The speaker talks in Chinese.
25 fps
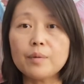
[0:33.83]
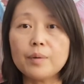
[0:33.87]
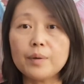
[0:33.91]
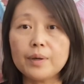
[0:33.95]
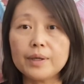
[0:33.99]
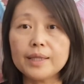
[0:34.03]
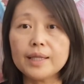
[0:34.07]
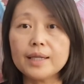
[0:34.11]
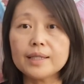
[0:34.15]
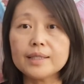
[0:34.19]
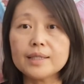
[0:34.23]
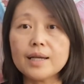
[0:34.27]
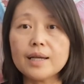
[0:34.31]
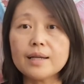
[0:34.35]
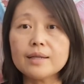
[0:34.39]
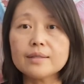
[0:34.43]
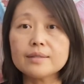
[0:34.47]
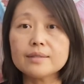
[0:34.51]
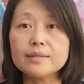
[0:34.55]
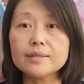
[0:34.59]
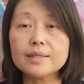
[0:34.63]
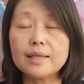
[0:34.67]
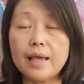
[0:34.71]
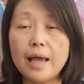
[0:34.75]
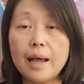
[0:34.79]
我会大家
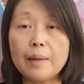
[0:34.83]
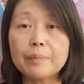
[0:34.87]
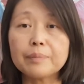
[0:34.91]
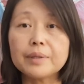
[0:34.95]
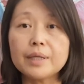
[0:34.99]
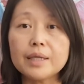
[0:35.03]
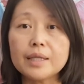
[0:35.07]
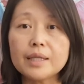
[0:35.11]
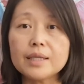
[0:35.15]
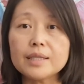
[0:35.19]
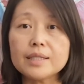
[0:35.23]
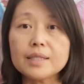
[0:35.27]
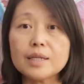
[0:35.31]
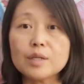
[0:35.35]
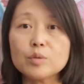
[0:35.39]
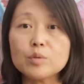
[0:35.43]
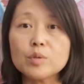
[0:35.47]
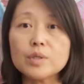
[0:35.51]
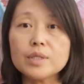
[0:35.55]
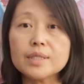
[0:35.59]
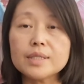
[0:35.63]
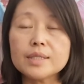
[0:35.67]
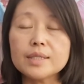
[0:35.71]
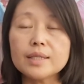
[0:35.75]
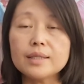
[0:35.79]
再 update 一下
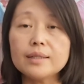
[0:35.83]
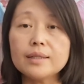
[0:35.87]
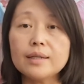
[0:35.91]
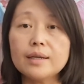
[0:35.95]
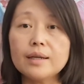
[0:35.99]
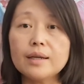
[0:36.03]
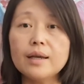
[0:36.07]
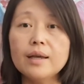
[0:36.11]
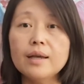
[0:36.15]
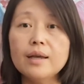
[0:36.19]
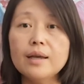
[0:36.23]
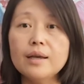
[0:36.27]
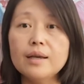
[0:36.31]
最新的